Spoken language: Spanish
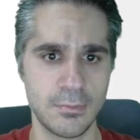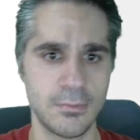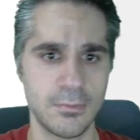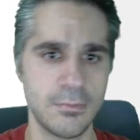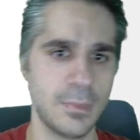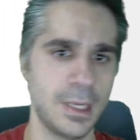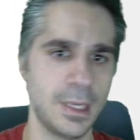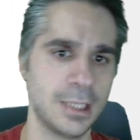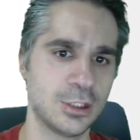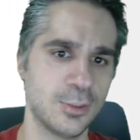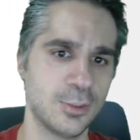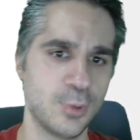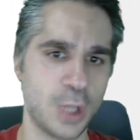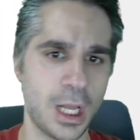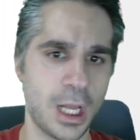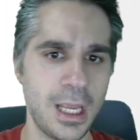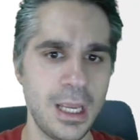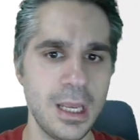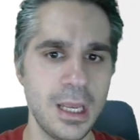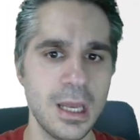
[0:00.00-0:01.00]
Eso por
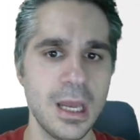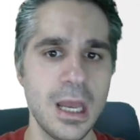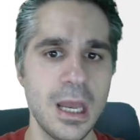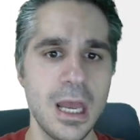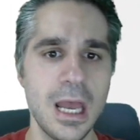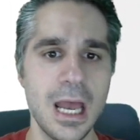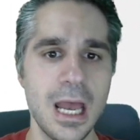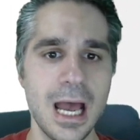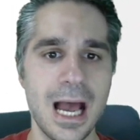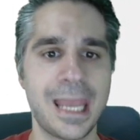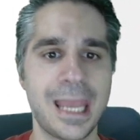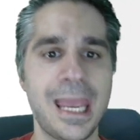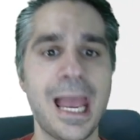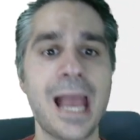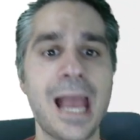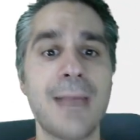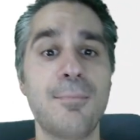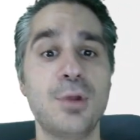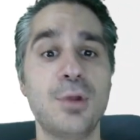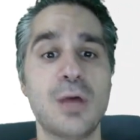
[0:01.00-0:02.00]
ahí. Aquí hay
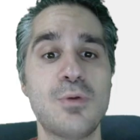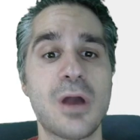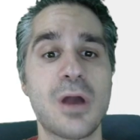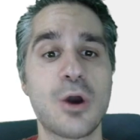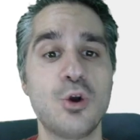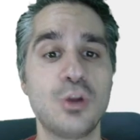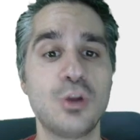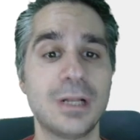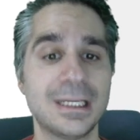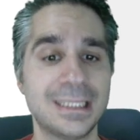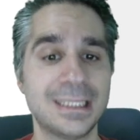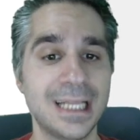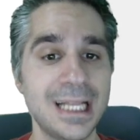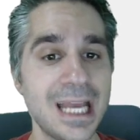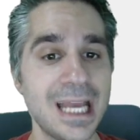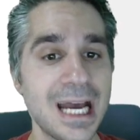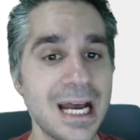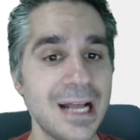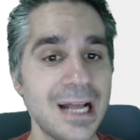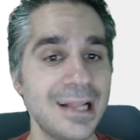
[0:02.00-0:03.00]
que poner una
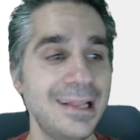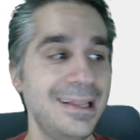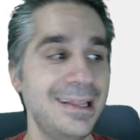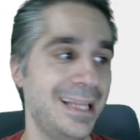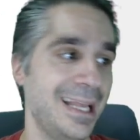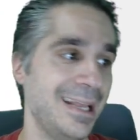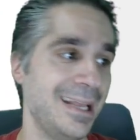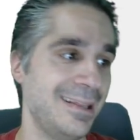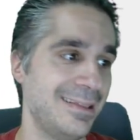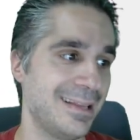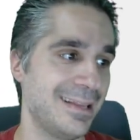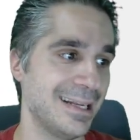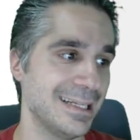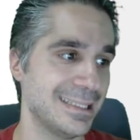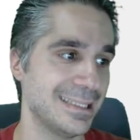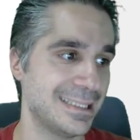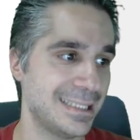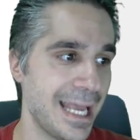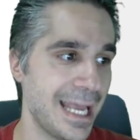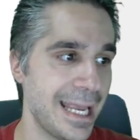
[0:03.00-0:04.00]
contraseña de entre
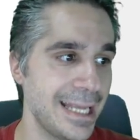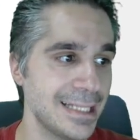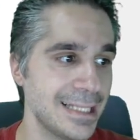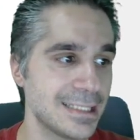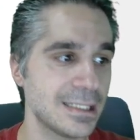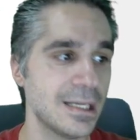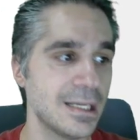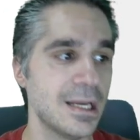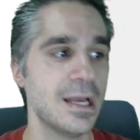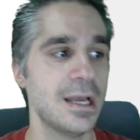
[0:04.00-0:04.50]
6